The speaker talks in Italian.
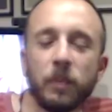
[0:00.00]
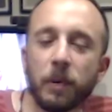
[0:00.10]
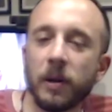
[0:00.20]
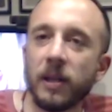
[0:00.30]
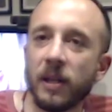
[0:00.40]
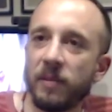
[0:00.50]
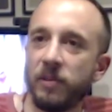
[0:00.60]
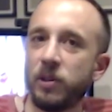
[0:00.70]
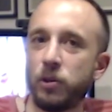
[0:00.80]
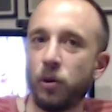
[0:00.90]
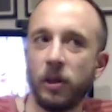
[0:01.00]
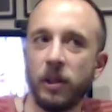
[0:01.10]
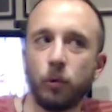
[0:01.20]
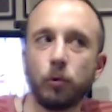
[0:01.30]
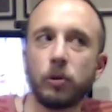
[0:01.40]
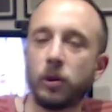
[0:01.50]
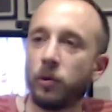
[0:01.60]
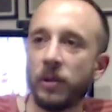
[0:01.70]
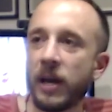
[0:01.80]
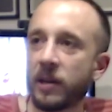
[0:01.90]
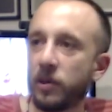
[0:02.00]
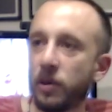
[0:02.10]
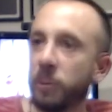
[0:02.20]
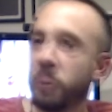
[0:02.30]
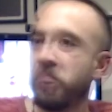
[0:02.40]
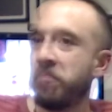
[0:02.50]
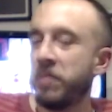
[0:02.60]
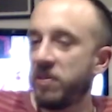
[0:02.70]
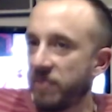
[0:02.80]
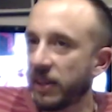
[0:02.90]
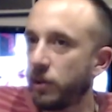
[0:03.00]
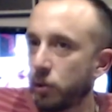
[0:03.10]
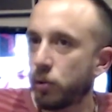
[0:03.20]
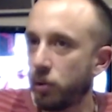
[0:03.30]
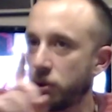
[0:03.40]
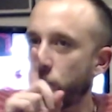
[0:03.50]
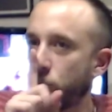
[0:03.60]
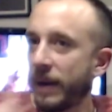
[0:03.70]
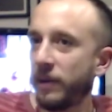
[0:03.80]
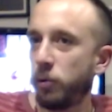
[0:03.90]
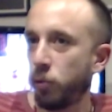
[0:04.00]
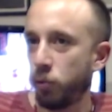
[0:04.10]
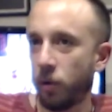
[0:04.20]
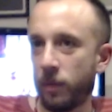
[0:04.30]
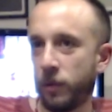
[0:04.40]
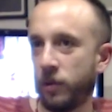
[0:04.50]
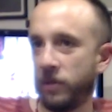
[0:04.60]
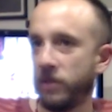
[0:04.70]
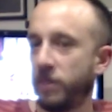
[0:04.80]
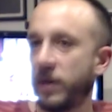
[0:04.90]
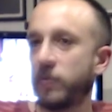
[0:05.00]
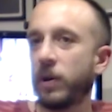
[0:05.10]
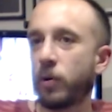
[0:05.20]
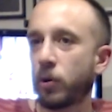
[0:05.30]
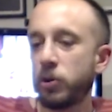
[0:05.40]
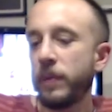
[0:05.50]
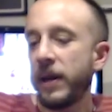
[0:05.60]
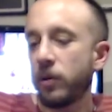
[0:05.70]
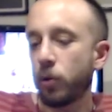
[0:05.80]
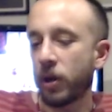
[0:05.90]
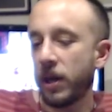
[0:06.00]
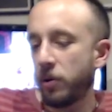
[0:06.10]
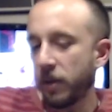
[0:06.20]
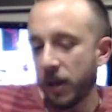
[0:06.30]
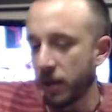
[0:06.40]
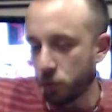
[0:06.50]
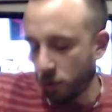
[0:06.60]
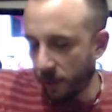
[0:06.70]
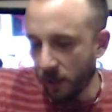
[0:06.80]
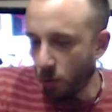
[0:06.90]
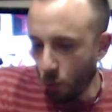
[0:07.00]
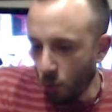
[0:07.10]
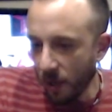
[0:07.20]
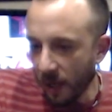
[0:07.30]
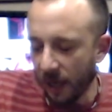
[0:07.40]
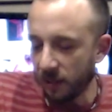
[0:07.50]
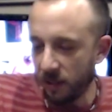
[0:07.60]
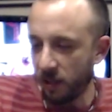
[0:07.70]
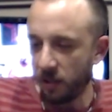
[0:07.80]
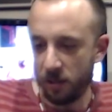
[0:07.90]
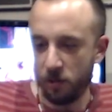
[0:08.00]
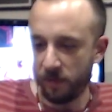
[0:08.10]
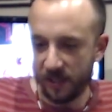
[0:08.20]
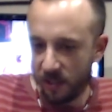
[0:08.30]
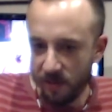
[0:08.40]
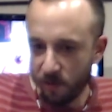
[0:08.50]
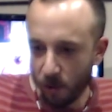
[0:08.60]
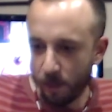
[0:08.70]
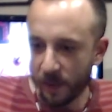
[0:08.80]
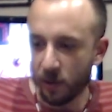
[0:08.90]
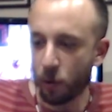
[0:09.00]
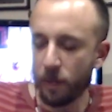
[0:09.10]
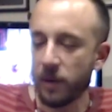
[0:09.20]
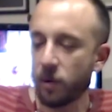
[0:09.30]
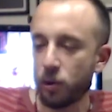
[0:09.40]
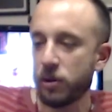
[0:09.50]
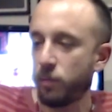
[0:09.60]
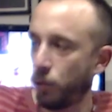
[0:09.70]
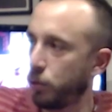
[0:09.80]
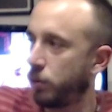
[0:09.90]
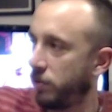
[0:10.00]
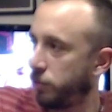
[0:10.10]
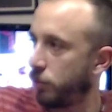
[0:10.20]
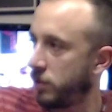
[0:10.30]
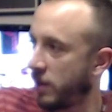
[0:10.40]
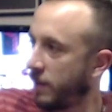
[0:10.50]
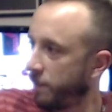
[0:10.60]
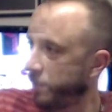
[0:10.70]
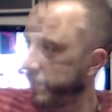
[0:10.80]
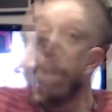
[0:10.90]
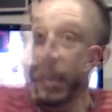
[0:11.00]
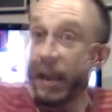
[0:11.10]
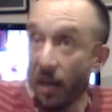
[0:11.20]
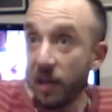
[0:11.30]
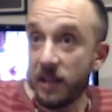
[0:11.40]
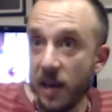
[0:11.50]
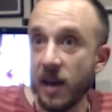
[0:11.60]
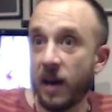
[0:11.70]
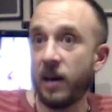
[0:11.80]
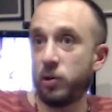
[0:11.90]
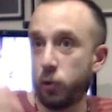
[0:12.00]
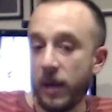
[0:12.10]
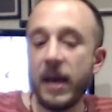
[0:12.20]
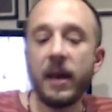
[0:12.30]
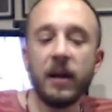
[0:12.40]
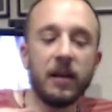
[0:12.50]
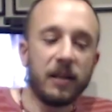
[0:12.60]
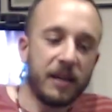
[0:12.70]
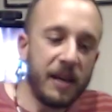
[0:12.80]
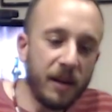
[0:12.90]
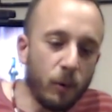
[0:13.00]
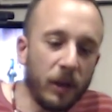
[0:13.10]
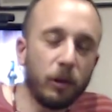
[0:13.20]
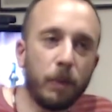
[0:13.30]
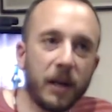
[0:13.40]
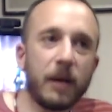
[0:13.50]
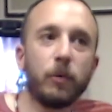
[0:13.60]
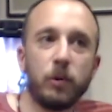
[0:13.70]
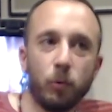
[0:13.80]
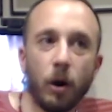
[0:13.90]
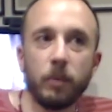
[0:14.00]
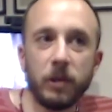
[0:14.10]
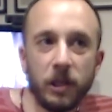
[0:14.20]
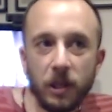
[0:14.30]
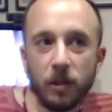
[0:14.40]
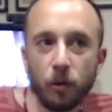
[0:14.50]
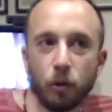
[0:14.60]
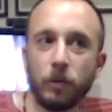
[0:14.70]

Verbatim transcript: Cioè il problema della definizione è del tutto secondario. Mm, infatti io sto dicendo umano e non uomo per un accorgimento che non ha assolutamente nulla di innovativo, perché ormai è una cosa molto diffusa, e che è l'idea, cioè che quando parliamo di uomini non